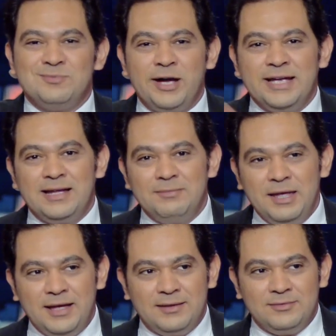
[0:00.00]
مؤيده
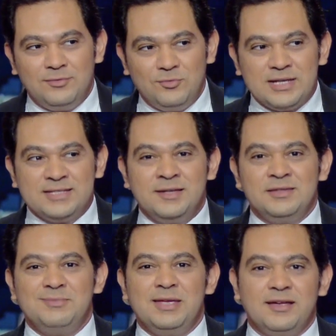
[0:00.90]
لميجن وناس
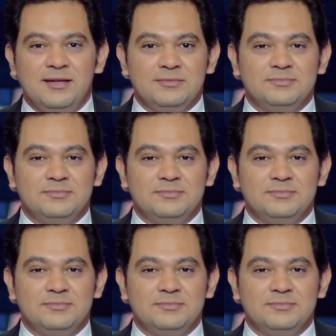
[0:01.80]
ضد آه. ميجن